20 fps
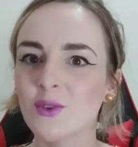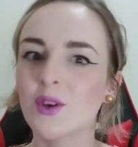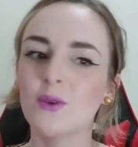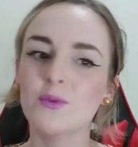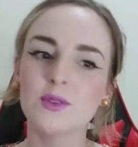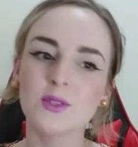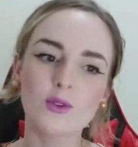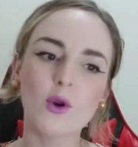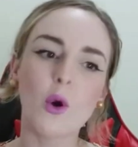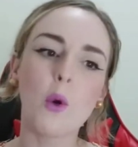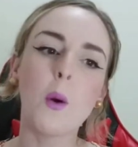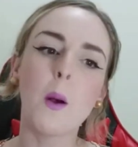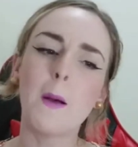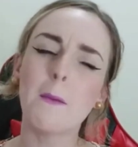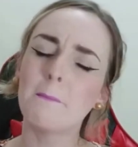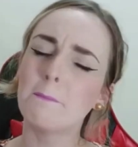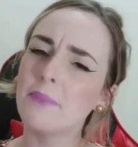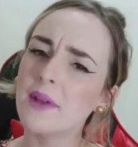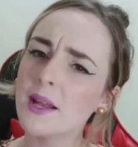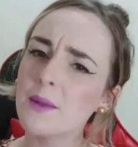que eu estou
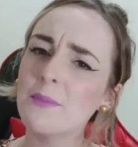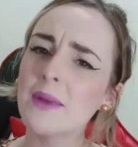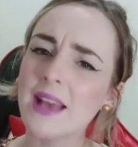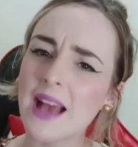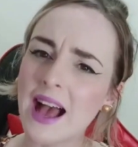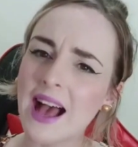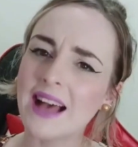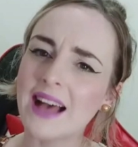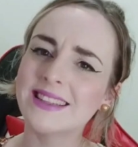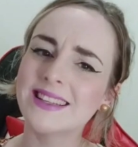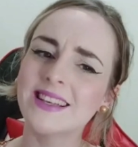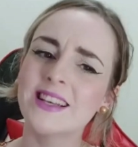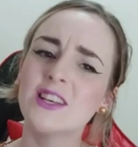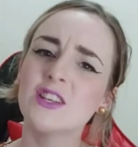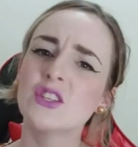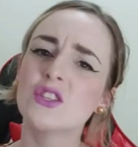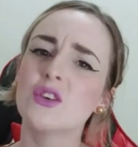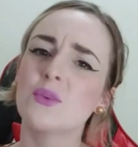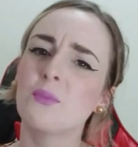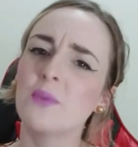permeada
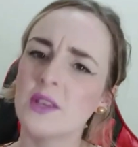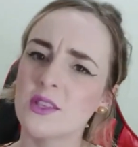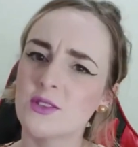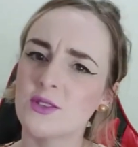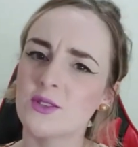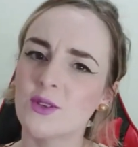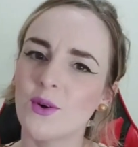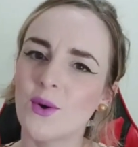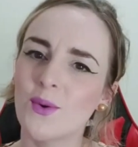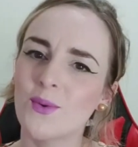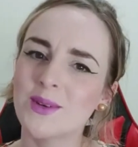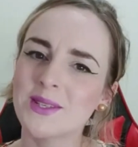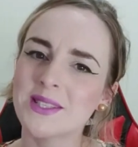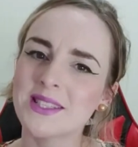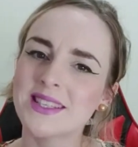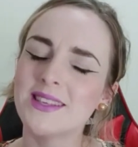de pessoas